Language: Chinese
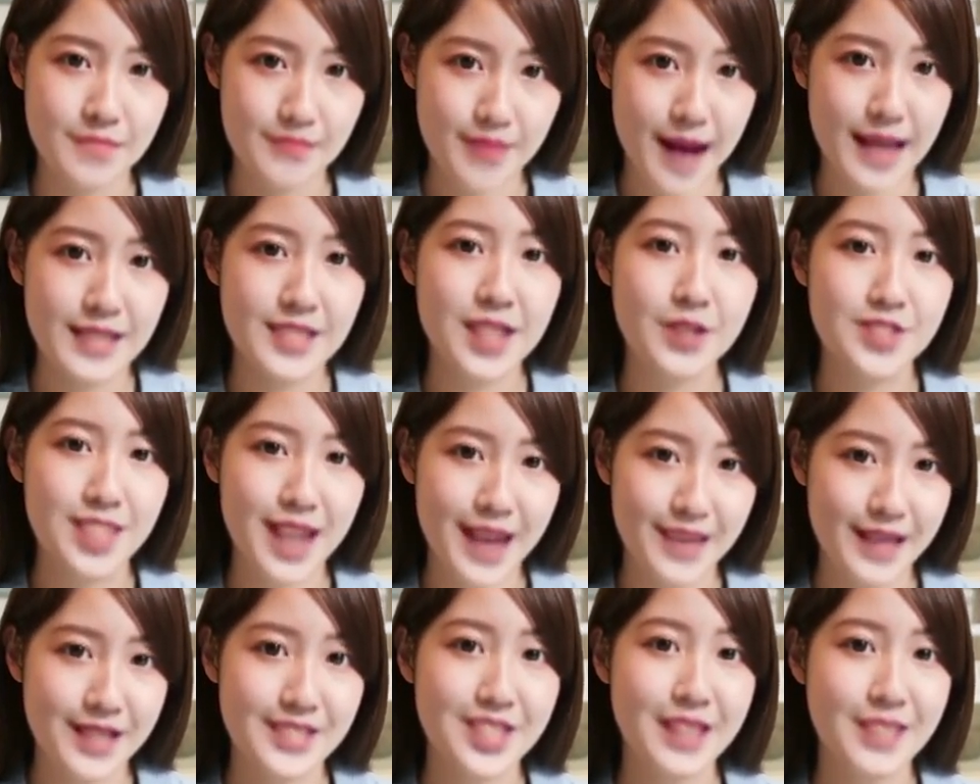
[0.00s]
八强
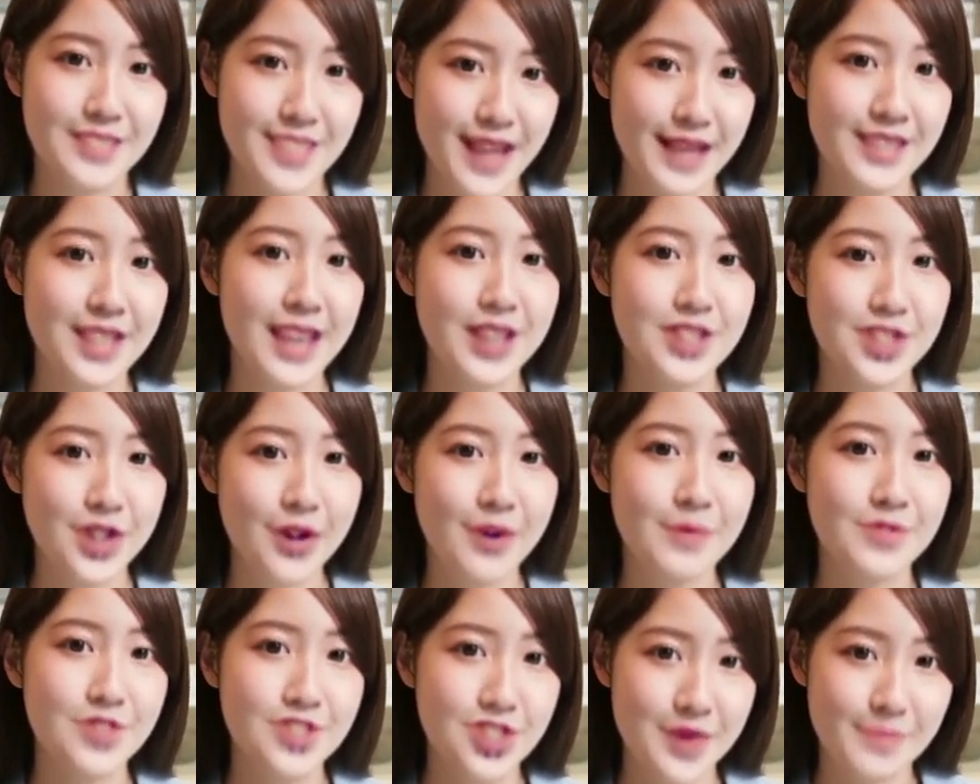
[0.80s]
战的潜在对
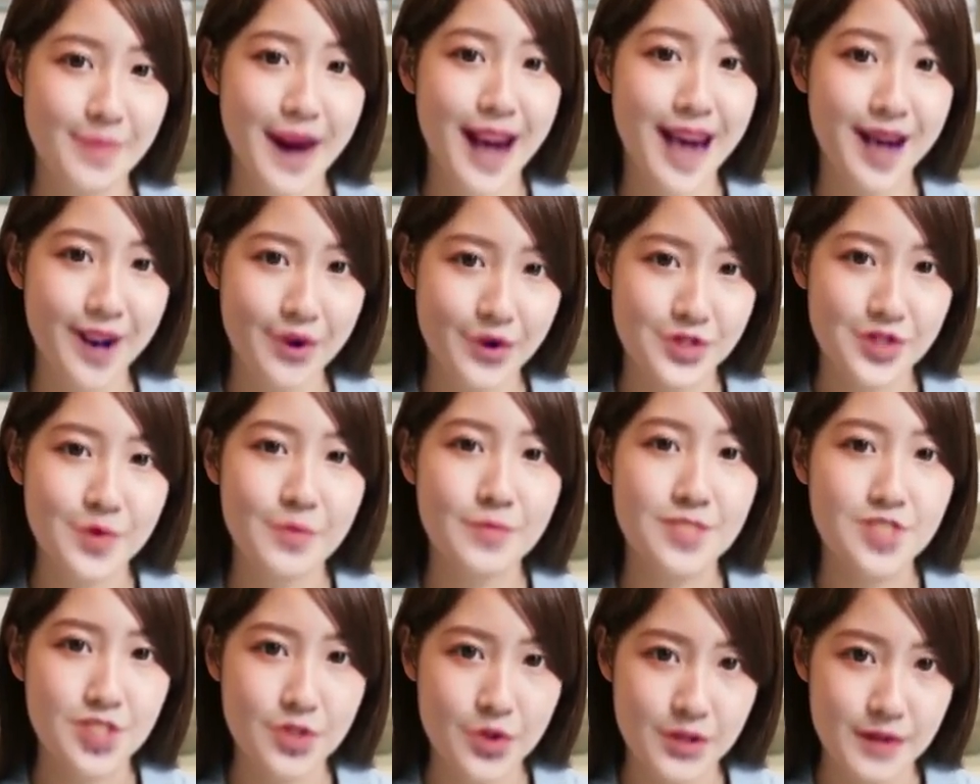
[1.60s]
手是八号
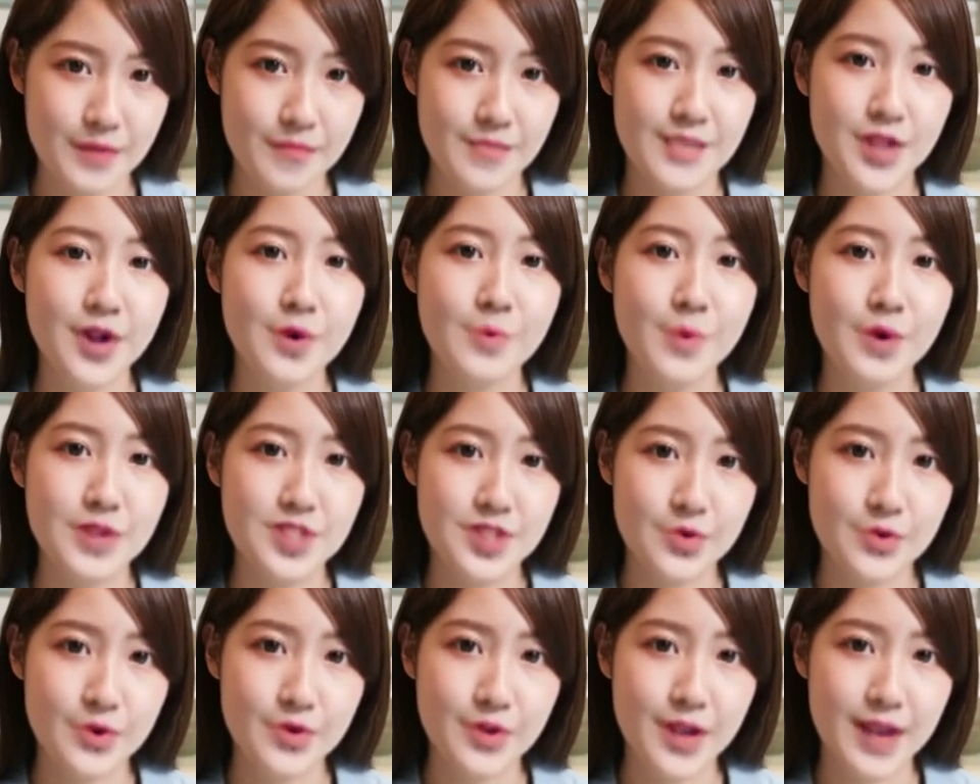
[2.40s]
种子德国
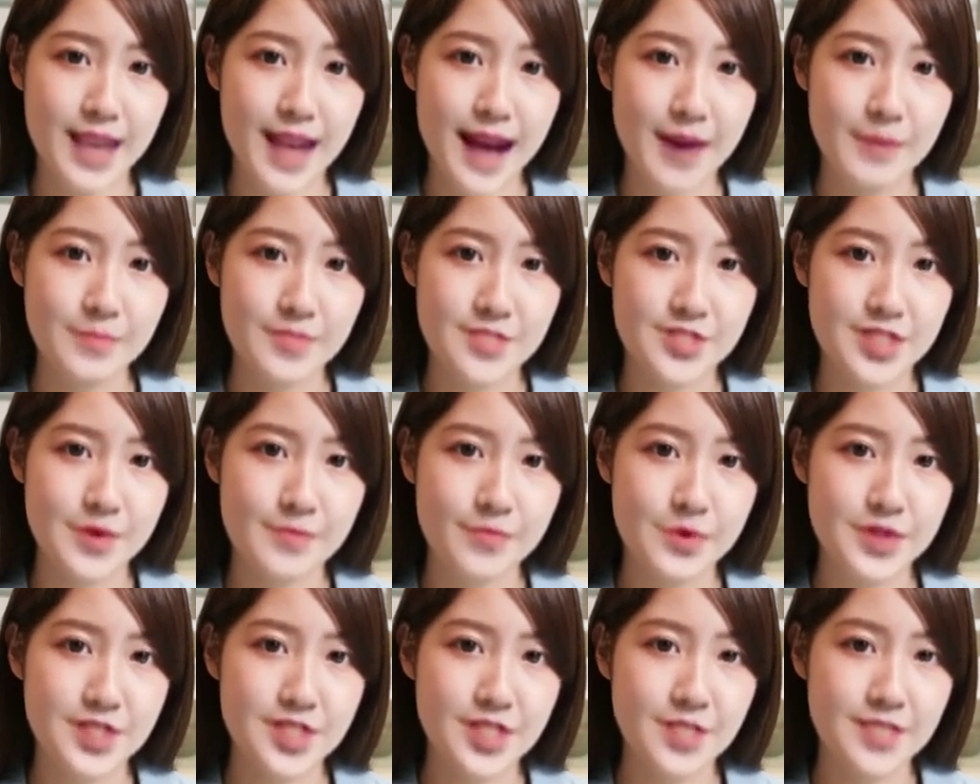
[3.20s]
组合拉姆斯
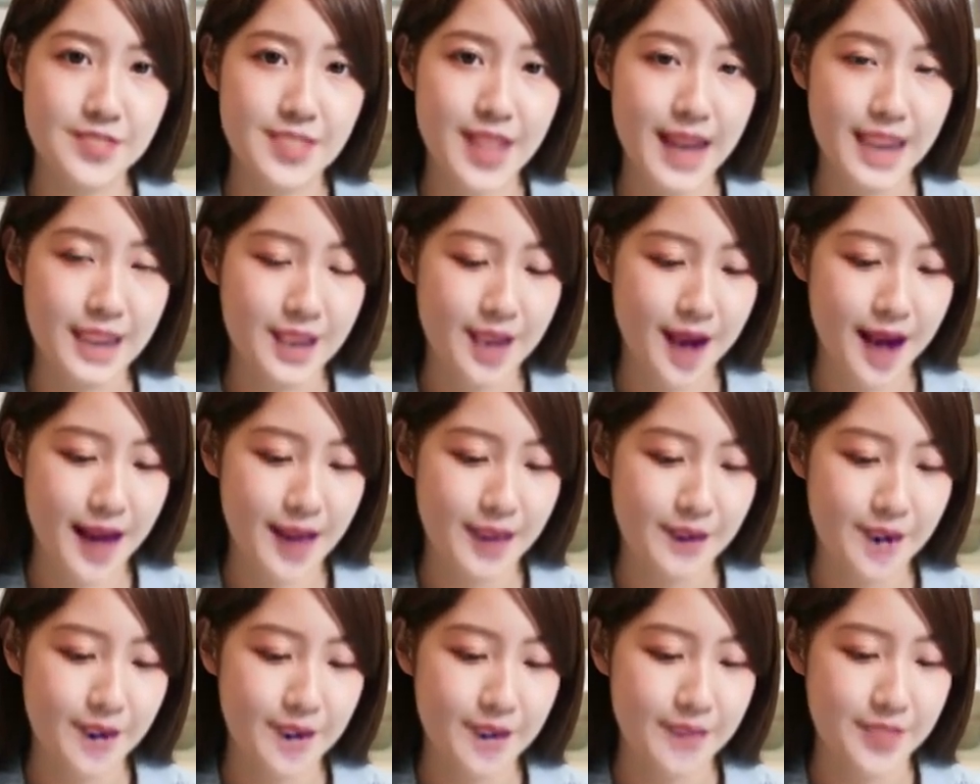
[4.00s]
富斯塞德尔。